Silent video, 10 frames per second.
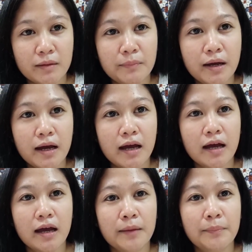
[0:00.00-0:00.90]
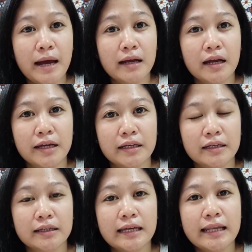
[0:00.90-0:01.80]
mga bagay.
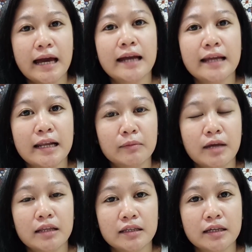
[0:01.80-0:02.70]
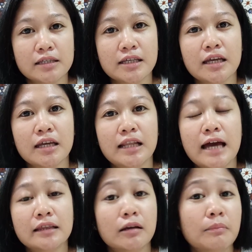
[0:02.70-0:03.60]
Kailangan alam natin kasi
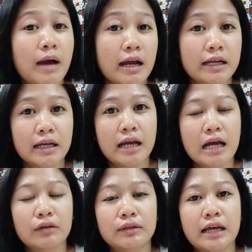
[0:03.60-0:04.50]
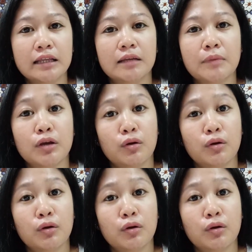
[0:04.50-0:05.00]
lahat ng bagay na gagawin natin may